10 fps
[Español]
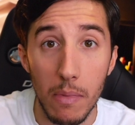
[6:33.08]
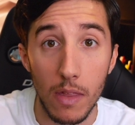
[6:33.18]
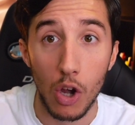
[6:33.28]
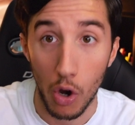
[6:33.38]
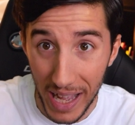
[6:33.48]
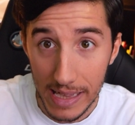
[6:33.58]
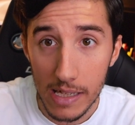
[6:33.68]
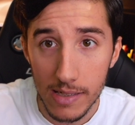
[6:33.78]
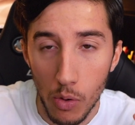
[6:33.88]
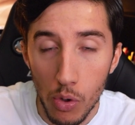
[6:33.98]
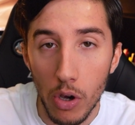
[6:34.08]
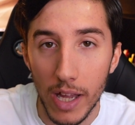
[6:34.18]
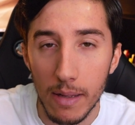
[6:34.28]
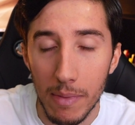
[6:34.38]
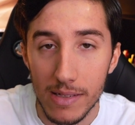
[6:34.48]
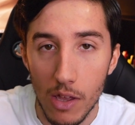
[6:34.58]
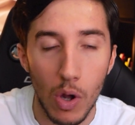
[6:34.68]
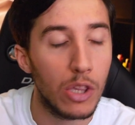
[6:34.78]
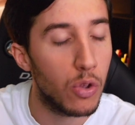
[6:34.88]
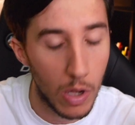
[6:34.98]
me dijo, ¿estás seguro? ¿Es
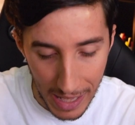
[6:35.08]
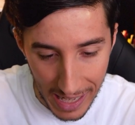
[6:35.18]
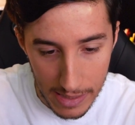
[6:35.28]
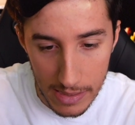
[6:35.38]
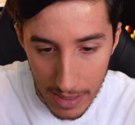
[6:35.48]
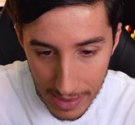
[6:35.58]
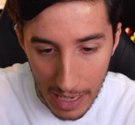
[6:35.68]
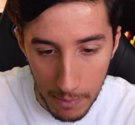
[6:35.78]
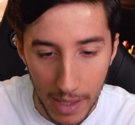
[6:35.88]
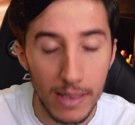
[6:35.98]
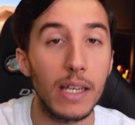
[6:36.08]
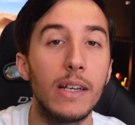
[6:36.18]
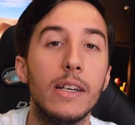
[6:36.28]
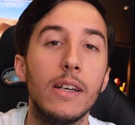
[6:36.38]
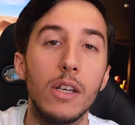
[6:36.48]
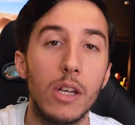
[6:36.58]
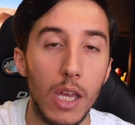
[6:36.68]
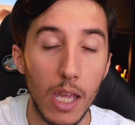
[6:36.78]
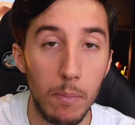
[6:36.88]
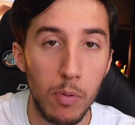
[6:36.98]
demasiado alto? Yo le dije, sí, dale para adelante,
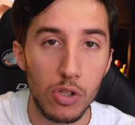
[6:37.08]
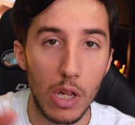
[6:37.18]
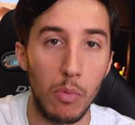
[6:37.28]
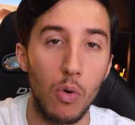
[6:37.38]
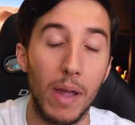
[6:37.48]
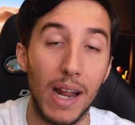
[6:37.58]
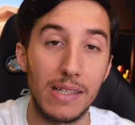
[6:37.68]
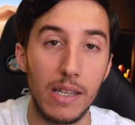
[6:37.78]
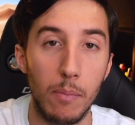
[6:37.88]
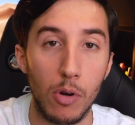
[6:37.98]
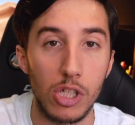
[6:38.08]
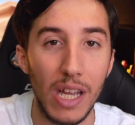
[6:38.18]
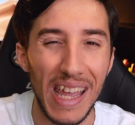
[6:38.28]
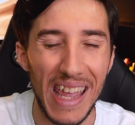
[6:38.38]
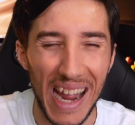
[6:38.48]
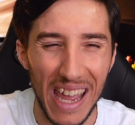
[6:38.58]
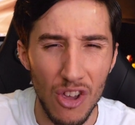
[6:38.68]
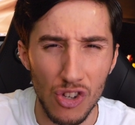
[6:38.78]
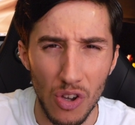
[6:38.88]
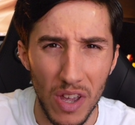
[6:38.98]
y puse el volumen al 100% y
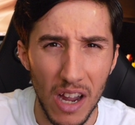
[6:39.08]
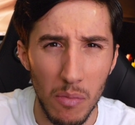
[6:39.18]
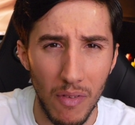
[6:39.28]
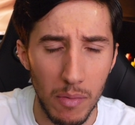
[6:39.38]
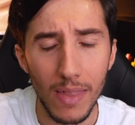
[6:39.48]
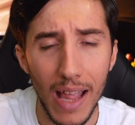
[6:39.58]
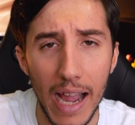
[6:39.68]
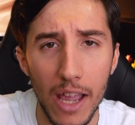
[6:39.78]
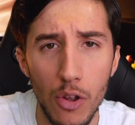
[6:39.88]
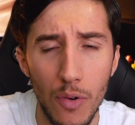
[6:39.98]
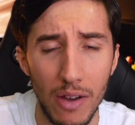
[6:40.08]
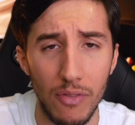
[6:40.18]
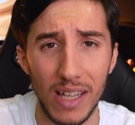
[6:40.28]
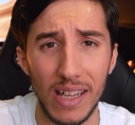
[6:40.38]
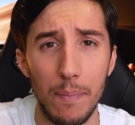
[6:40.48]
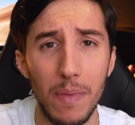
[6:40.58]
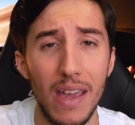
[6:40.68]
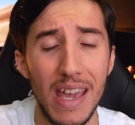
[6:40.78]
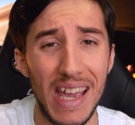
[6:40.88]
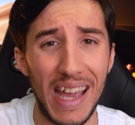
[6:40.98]
aquello se oía como, vamos, aquello era una fiesta.
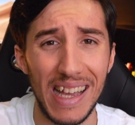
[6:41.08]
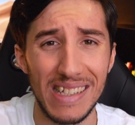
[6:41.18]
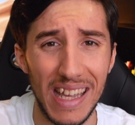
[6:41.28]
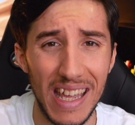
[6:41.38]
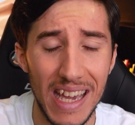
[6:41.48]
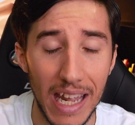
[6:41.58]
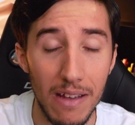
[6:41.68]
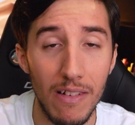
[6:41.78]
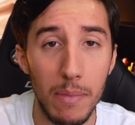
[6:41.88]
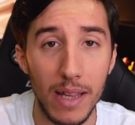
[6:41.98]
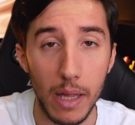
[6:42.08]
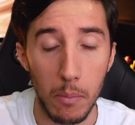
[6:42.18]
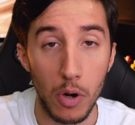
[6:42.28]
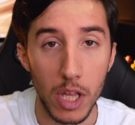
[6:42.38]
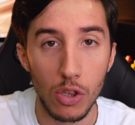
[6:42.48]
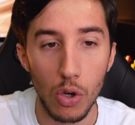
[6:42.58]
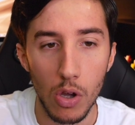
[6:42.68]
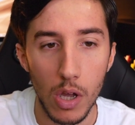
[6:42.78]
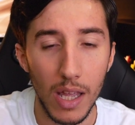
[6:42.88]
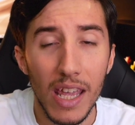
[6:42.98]
Es increíblemente
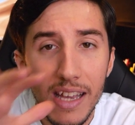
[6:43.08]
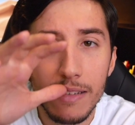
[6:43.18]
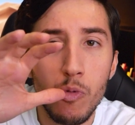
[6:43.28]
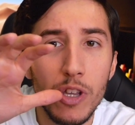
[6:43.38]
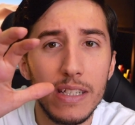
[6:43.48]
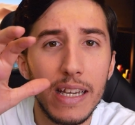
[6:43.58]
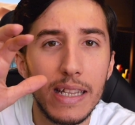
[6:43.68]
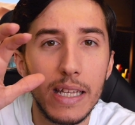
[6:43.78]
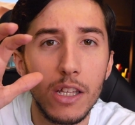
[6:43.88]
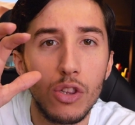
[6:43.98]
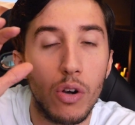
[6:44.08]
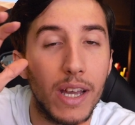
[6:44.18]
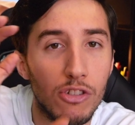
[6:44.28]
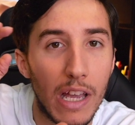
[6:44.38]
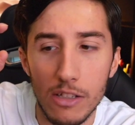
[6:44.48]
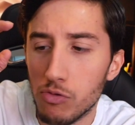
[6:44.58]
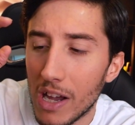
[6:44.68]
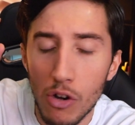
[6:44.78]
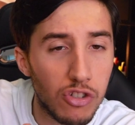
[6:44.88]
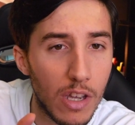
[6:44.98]
bonito, y es muy chiquitito, es, es
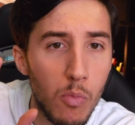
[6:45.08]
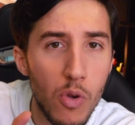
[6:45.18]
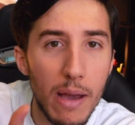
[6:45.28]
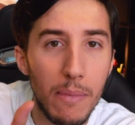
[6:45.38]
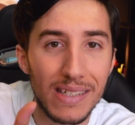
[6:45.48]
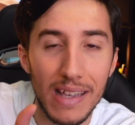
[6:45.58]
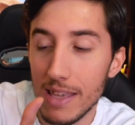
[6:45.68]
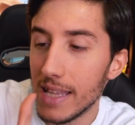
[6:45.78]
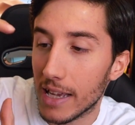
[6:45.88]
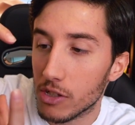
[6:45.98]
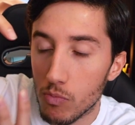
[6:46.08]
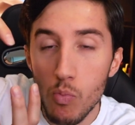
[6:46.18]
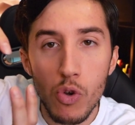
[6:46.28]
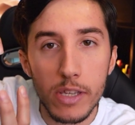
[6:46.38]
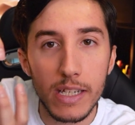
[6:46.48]
una cosa muy amasadita, es muy